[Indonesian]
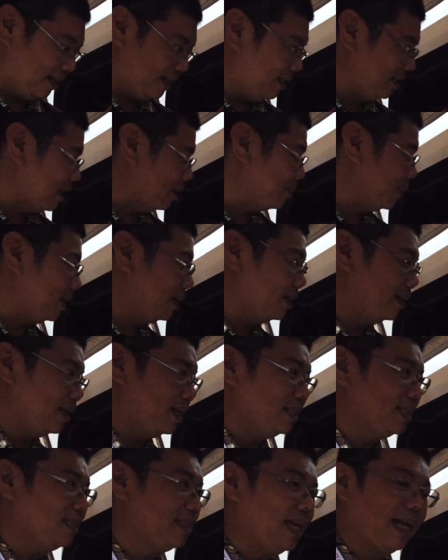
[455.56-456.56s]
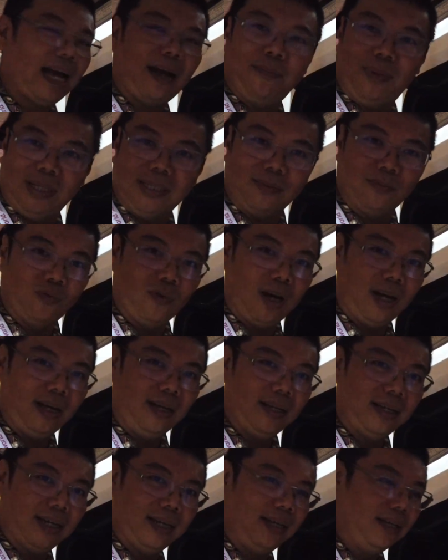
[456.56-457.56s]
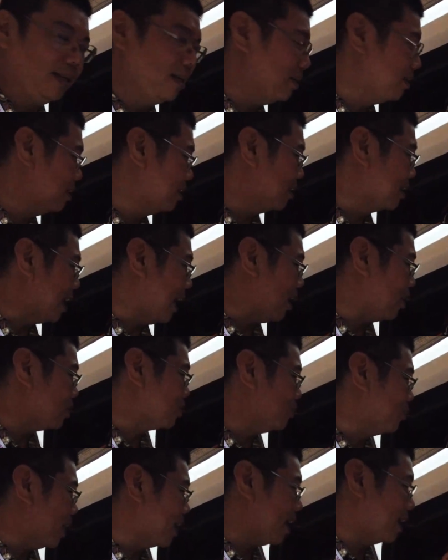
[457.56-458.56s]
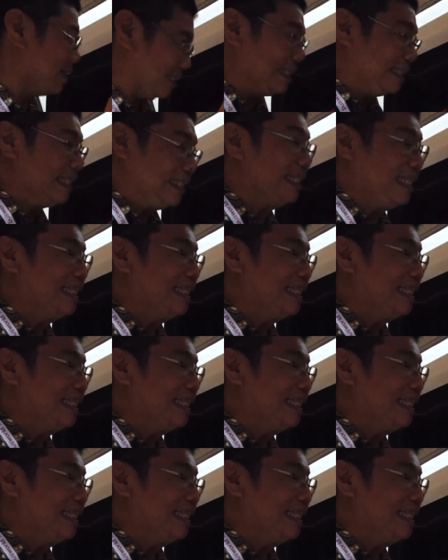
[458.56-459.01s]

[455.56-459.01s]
ini tapi isinya kabel semua ya kalau sembarang